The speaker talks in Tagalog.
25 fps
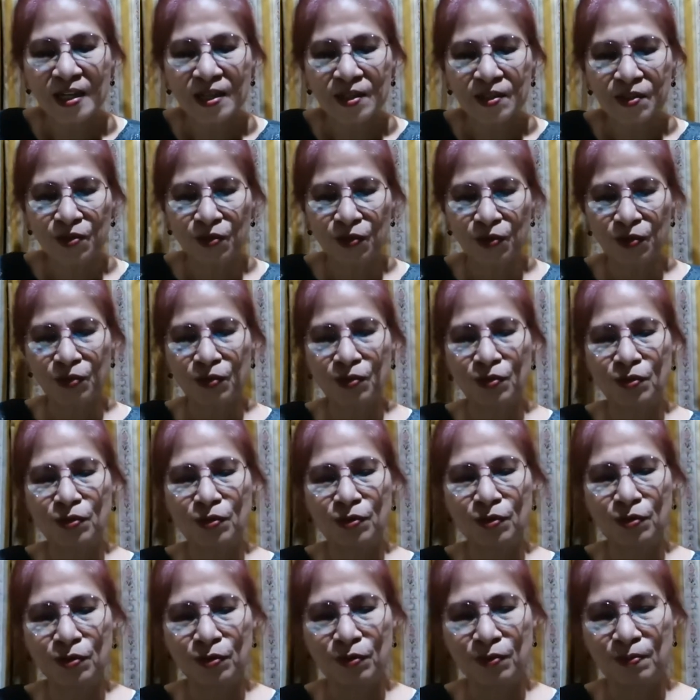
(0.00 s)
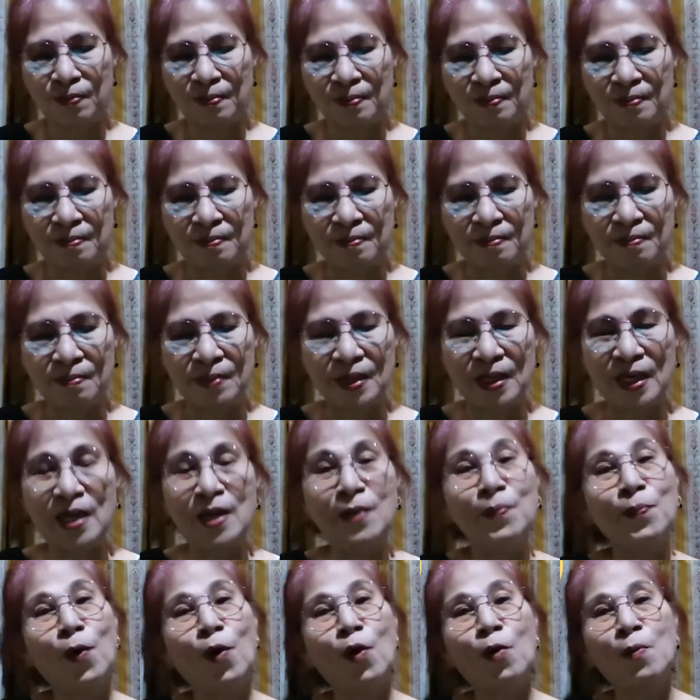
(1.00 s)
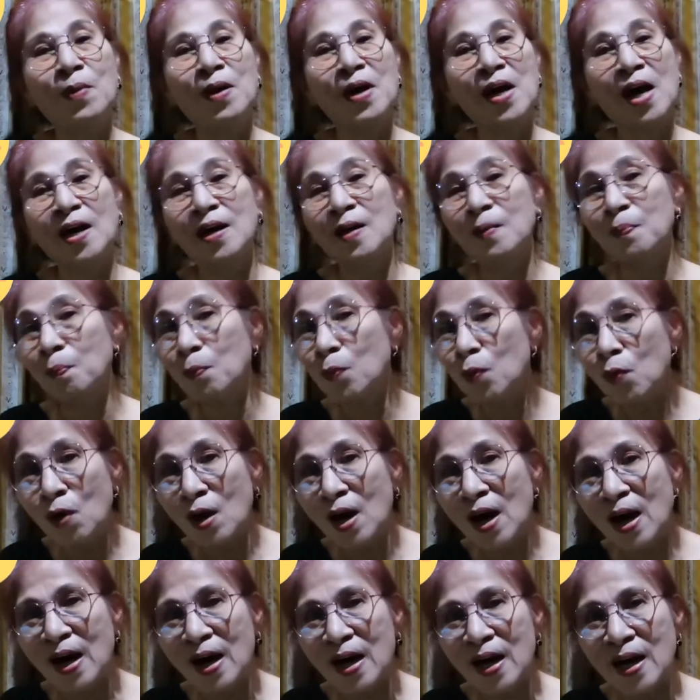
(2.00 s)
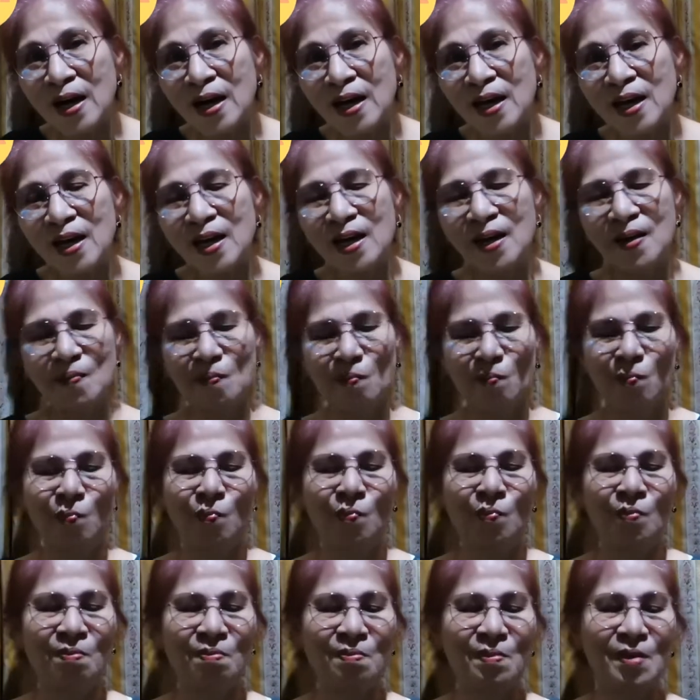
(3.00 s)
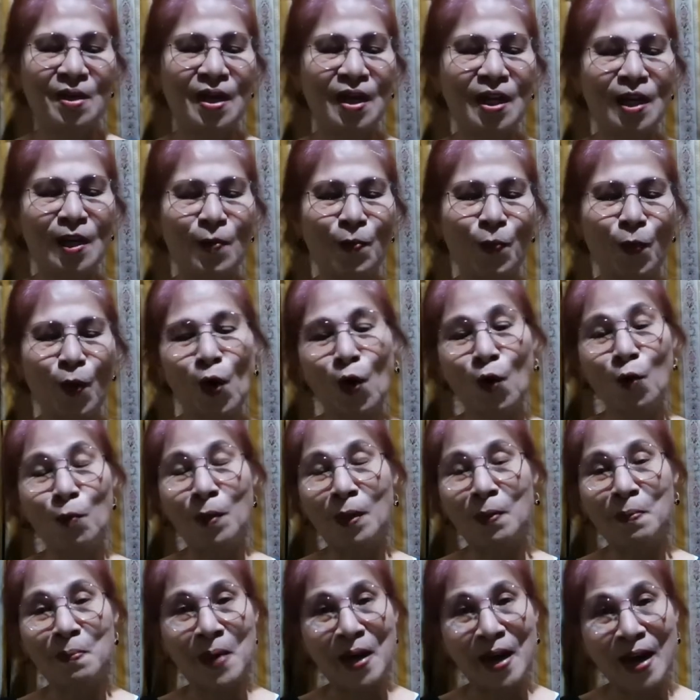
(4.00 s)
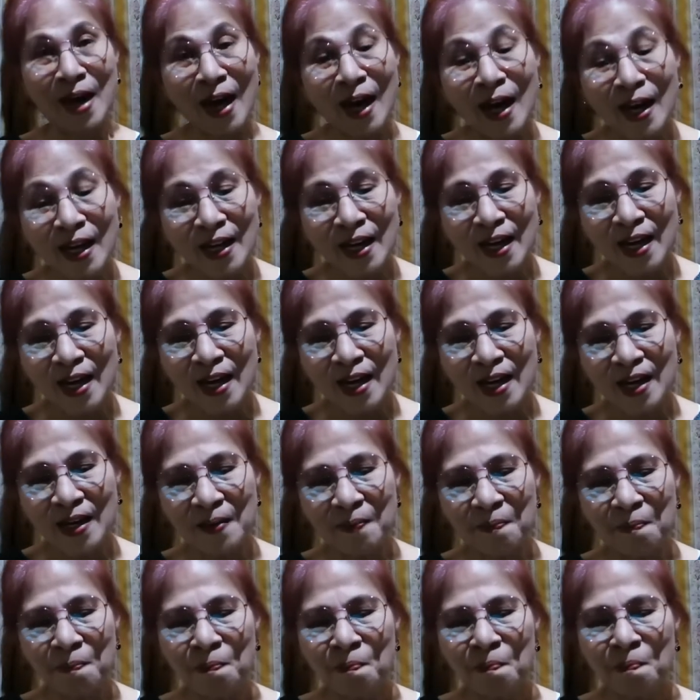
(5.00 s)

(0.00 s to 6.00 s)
So, magaling po ako maghanap buhay, magaling po ako magmayana.